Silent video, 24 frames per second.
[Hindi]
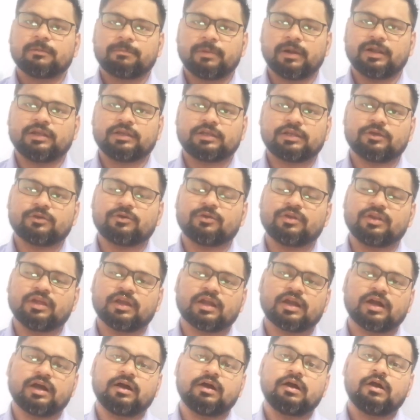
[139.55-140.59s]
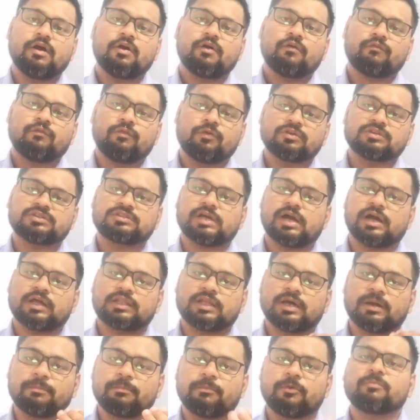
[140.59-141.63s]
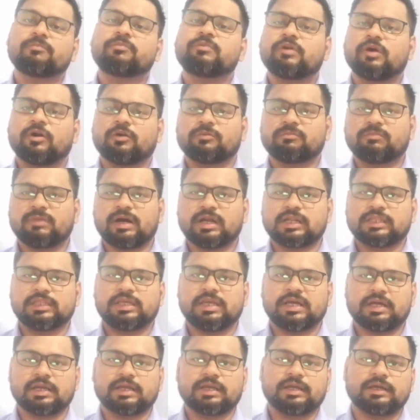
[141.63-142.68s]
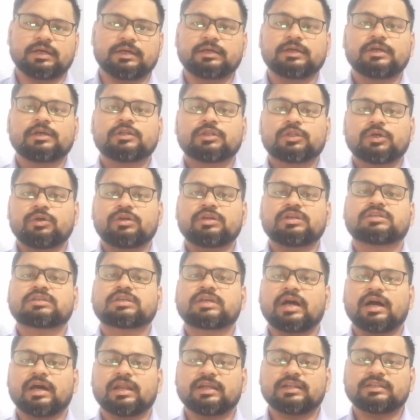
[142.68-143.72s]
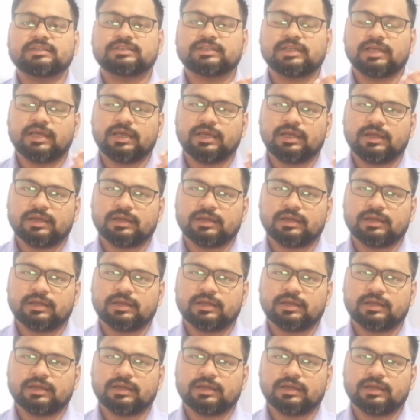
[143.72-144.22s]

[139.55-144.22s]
पलटी होने का वो ज़्यादा बूम डाउन मार दिया गया तो इस कारण से